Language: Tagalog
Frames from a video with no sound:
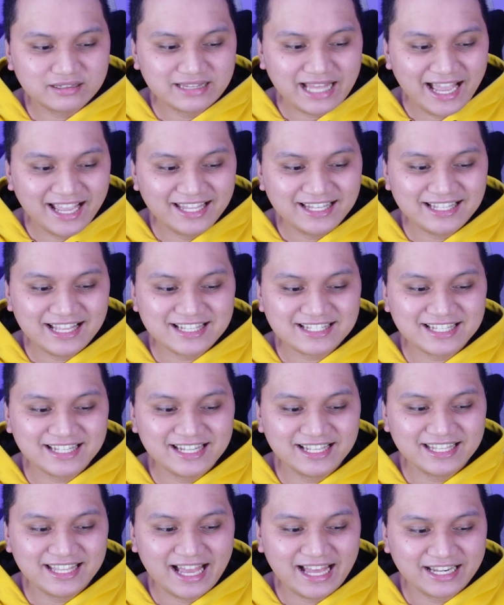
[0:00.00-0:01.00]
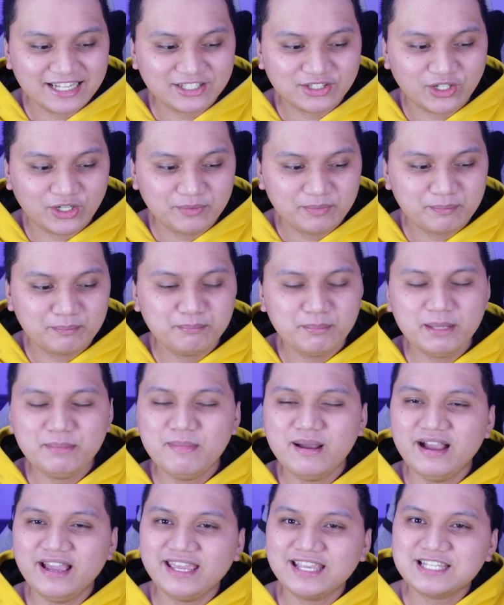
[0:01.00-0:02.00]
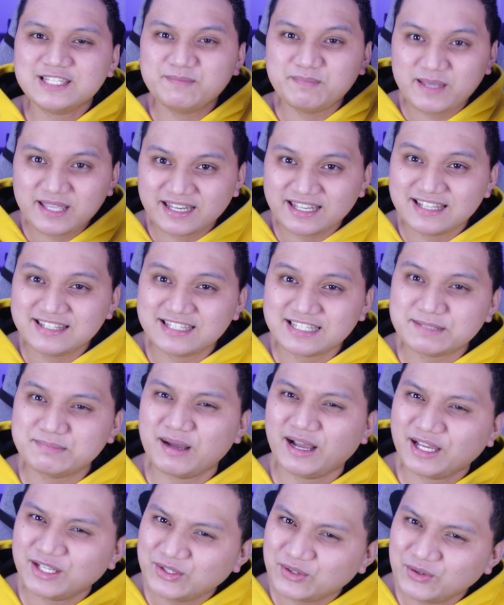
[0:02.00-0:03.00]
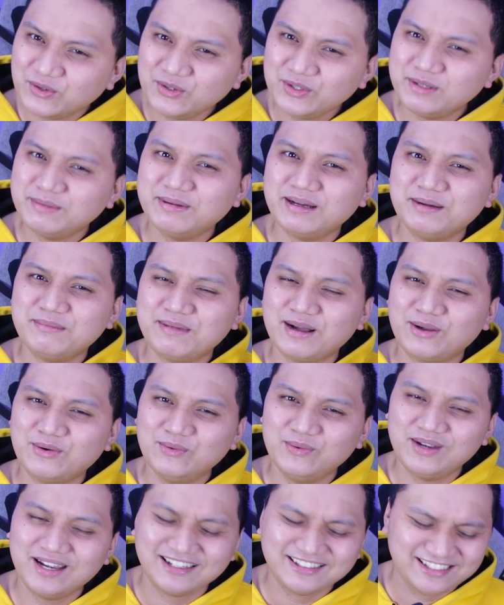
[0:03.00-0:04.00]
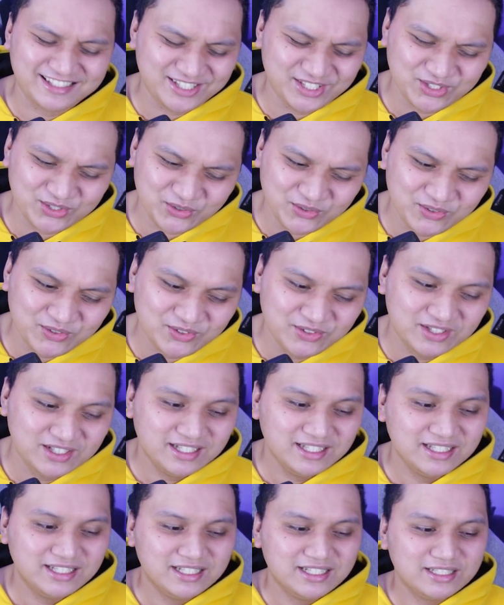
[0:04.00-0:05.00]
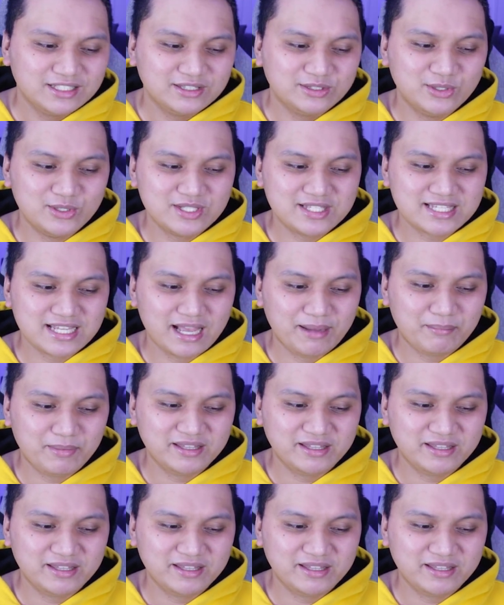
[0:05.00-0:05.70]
dahil nga sa nangyari doon, may mga experiences ba kayo, yung mga magulang ninyo? Doon sa